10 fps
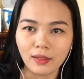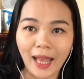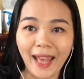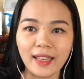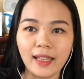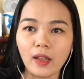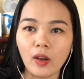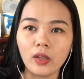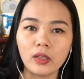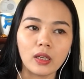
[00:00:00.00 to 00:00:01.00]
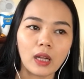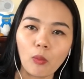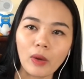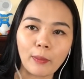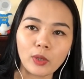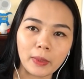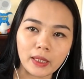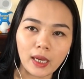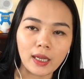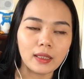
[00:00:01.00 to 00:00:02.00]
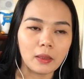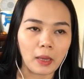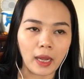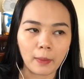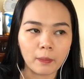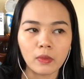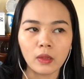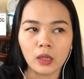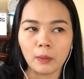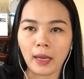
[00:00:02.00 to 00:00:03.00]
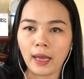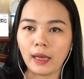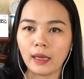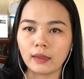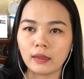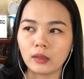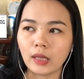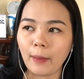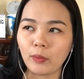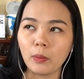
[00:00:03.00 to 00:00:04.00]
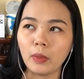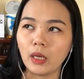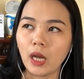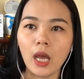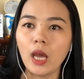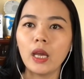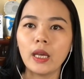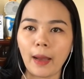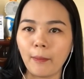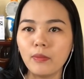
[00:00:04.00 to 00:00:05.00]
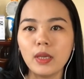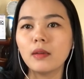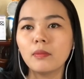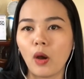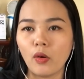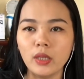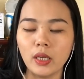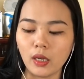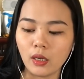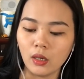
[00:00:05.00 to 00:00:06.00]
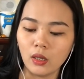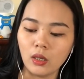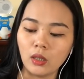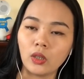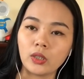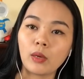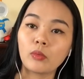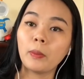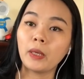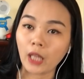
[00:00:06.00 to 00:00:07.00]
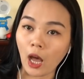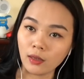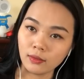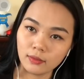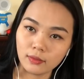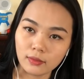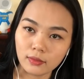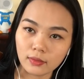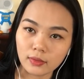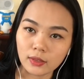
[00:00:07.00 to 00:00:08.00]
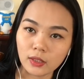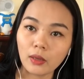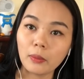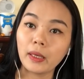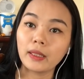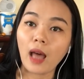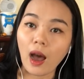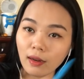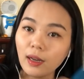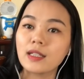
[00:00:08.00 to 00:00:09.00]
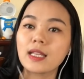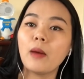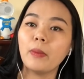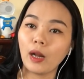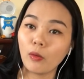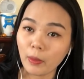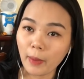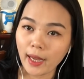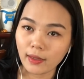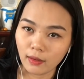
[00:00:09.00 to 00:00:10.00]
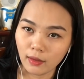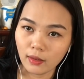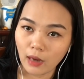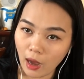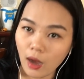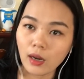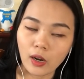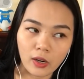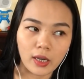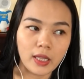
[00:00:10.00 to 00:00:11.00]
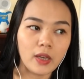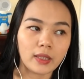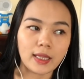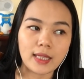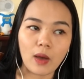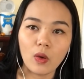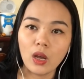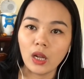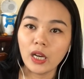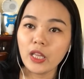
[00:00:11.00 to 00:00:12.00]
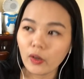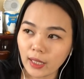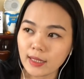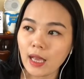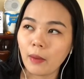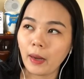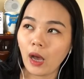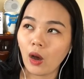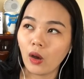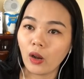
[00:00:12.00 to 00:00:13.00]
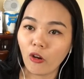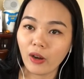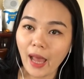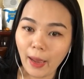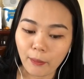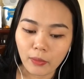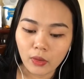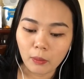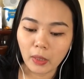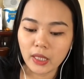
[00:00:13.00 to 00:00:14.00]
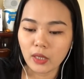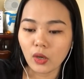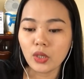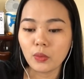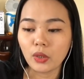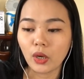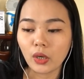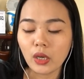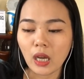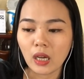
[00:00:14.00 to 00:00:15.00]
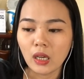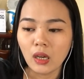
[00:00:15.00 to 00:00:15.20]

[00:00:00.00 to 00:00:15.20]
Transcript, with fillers: Hành vậy thôi chứ không có làm cho mình chết, nhưng mà mà làm cho mình ê ẩm nhức mỏi vậy đó. Rồi xong cho mình tởn, cho mình tởn lần sau mình không dám ăn nữa. Đó đó lý do tại sao, lý do tại sao là họ họ làm. Bởi vì có nhiều người họ nói là